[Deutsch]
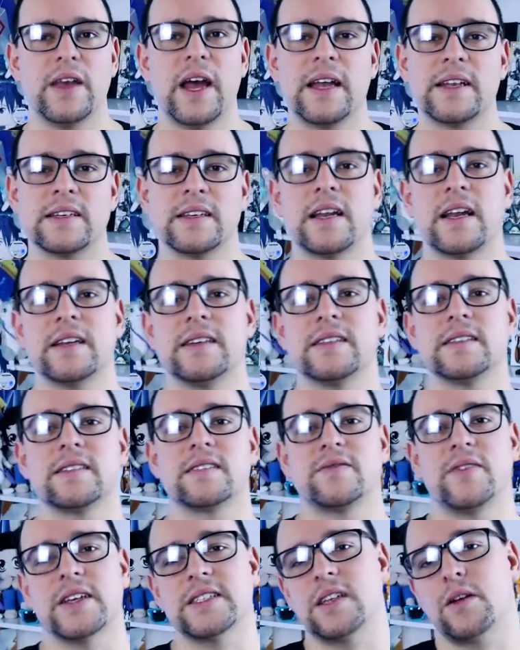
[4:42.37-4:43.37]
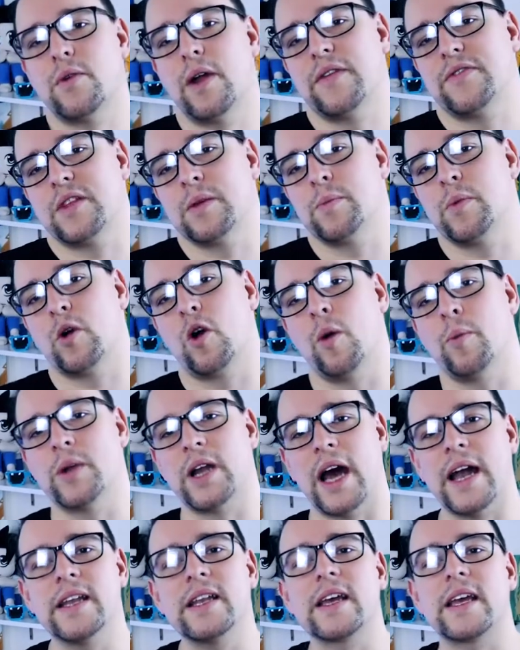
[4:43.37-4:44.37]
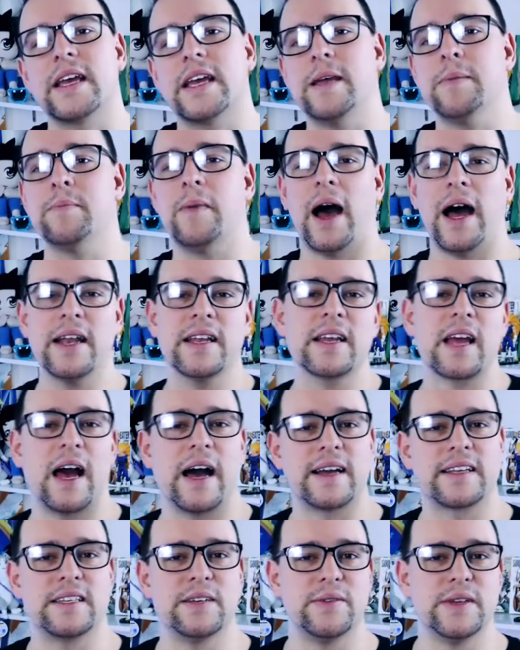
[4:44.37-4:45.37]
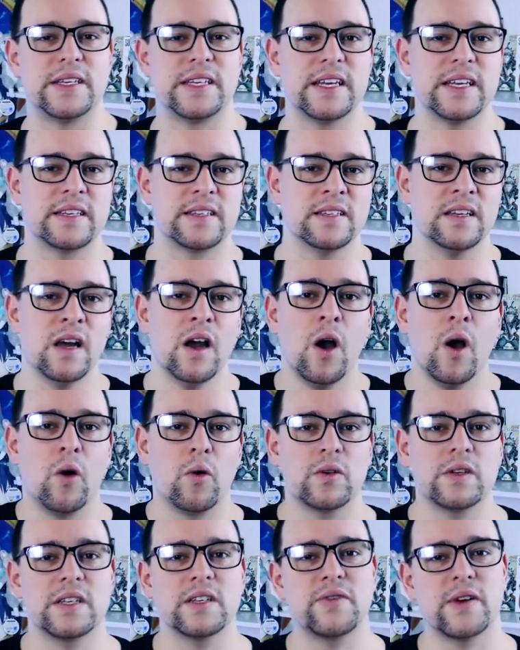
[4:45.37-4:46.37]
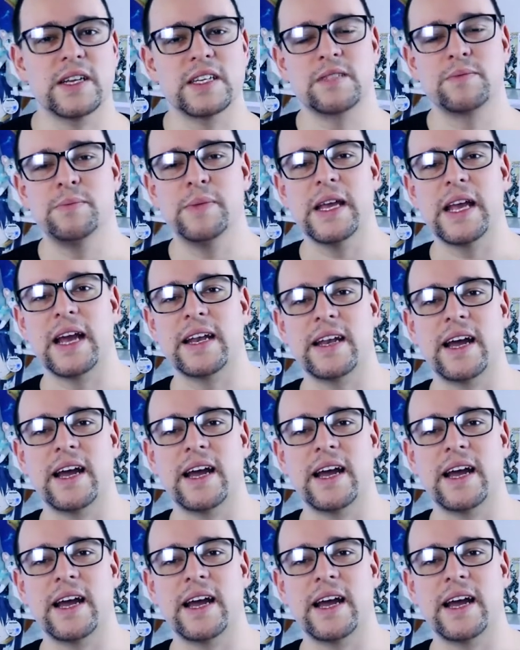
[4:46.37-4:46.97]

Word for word: Wir hatten dann dieses Wasserrafting bekommen und andere eben andere Aktivitäten. Und ich fand das mega